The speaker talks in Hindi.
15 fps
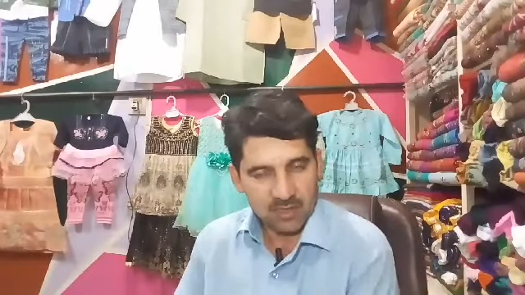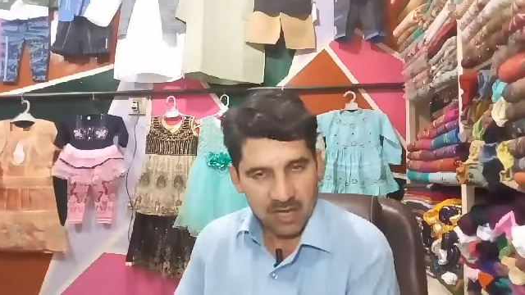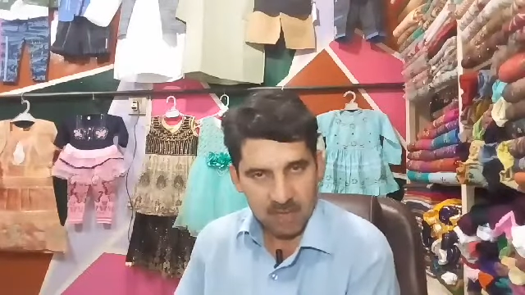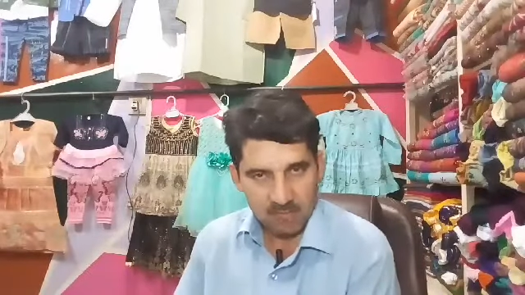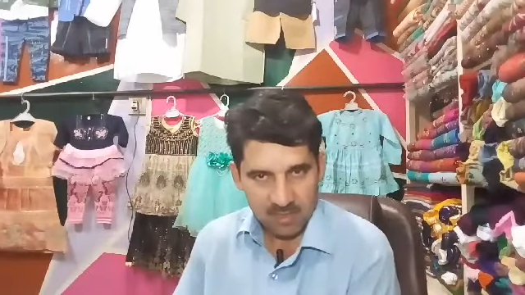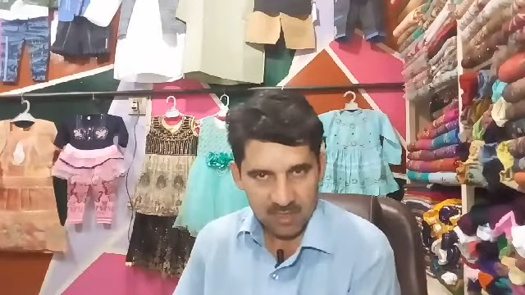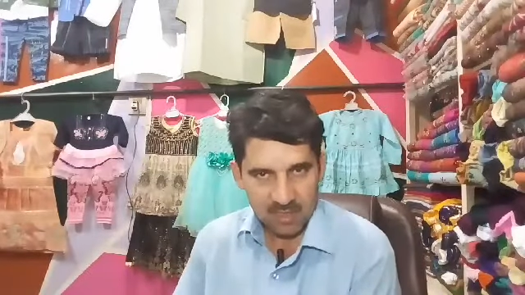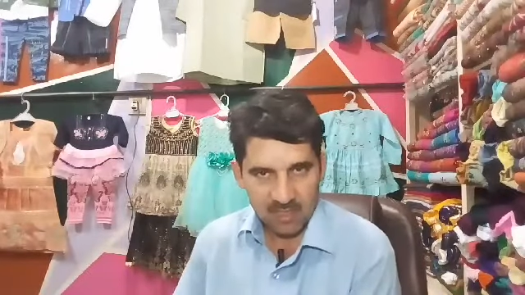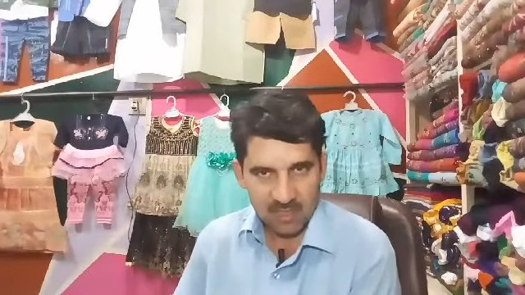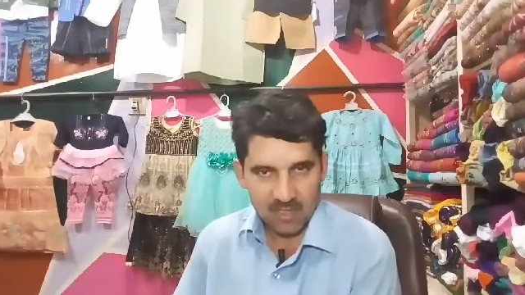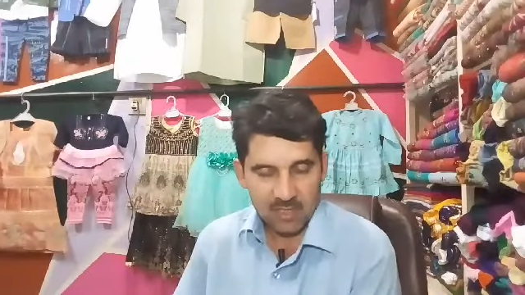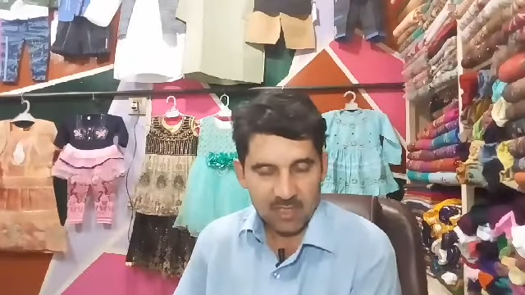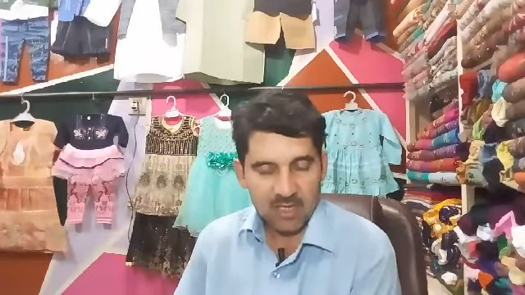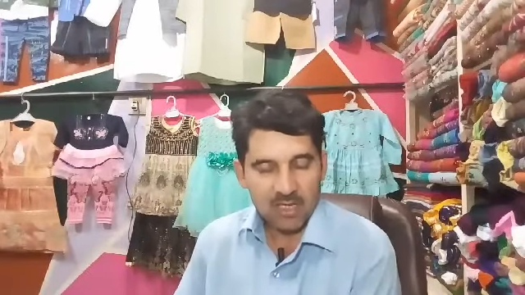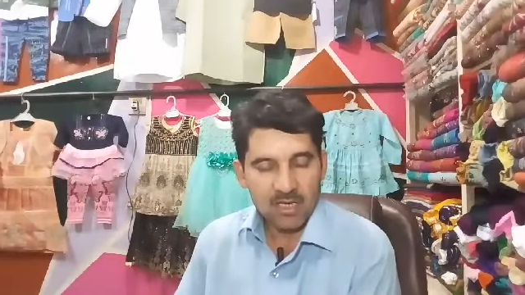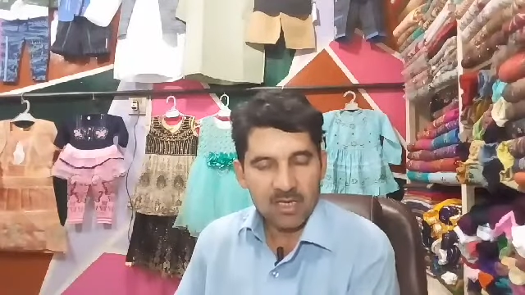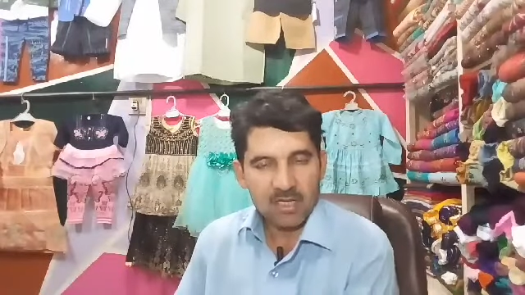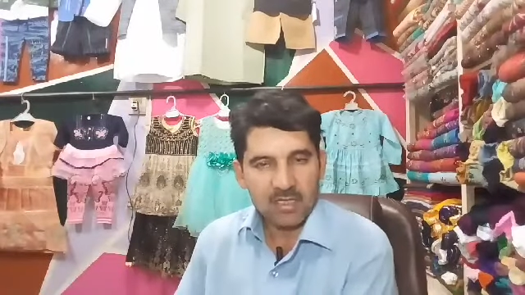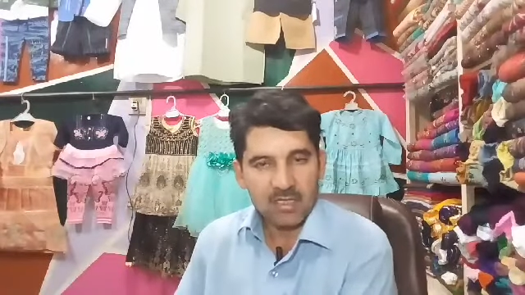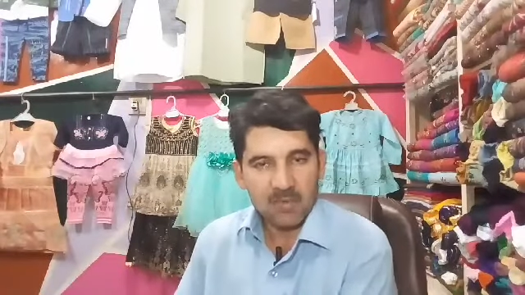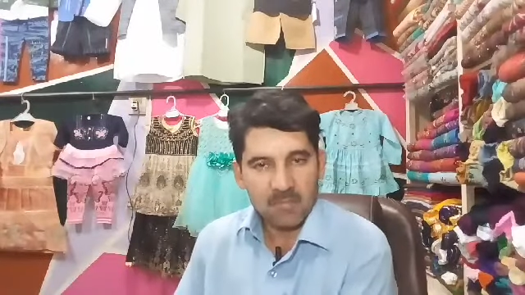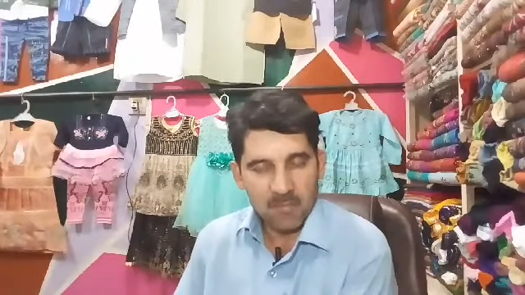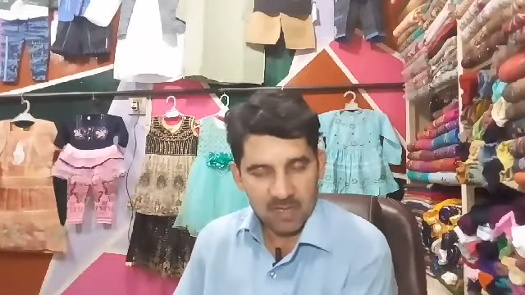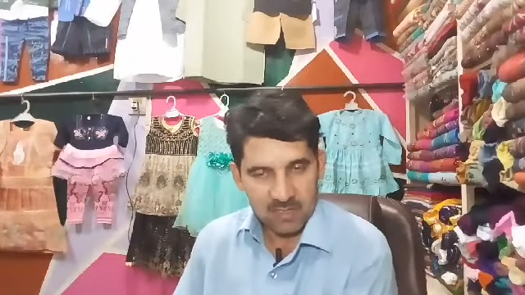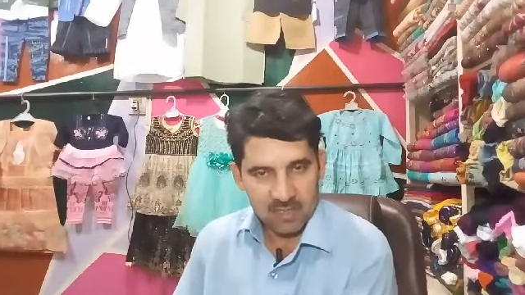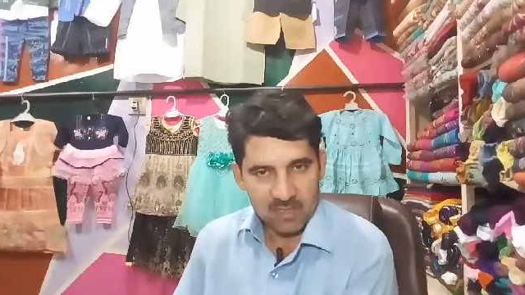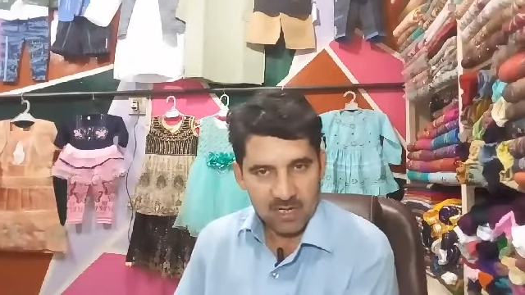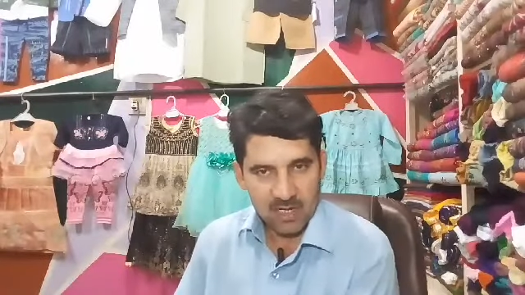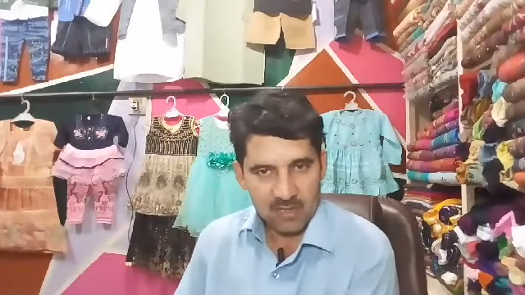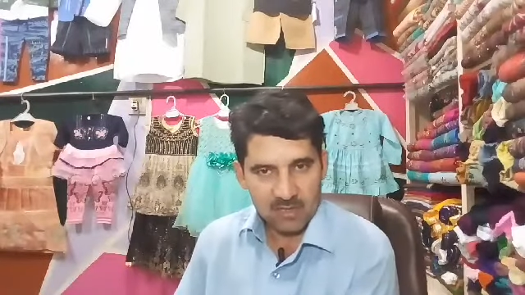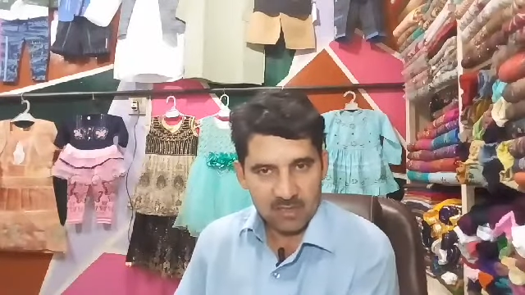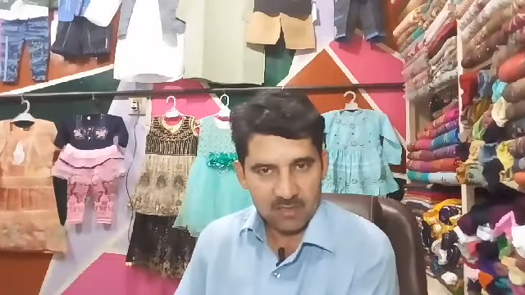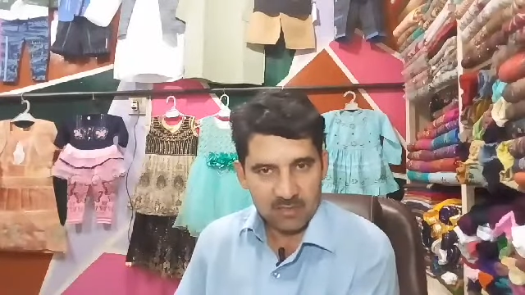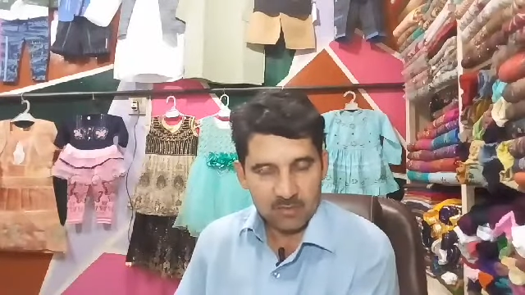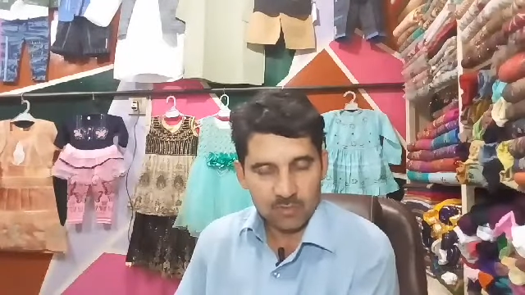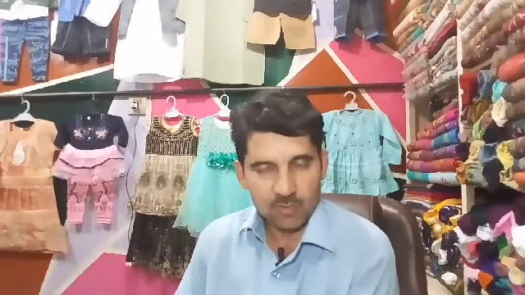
काम कर रहे ये मर्चेंडाइज़र